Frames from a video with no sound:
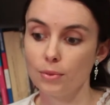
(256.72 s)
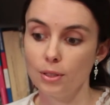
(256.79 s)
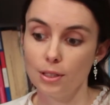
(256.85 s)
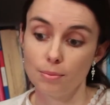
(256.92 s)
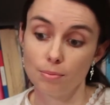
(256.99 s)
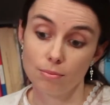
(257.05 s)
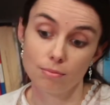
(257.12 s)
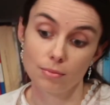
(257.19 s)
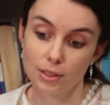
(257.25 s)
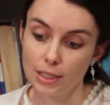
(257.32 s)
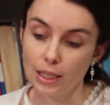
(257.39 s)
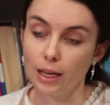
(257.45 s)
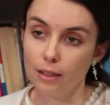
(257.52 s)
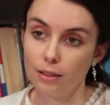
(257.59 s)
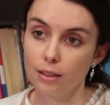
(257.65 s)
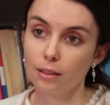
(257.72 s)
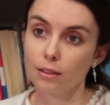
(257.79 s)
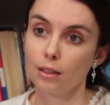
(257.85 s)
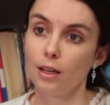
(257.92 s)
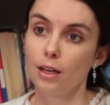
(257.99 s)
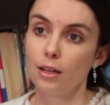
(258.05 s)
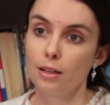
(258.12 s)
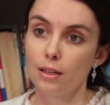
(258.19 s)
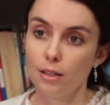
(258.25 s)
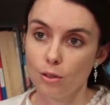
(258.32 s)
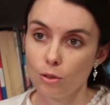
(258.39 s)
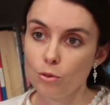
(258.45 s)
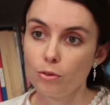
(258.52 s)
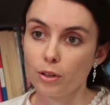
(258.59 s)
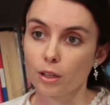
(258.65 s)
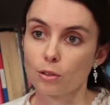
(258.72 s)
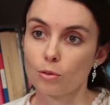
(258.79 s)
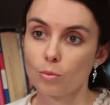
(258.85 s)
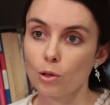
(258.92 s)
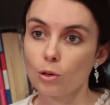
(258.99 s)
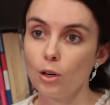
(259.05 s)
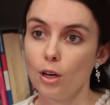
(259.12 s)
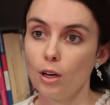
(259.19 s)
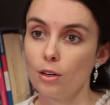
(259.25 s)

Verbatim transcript: les Iraniens le gouvernement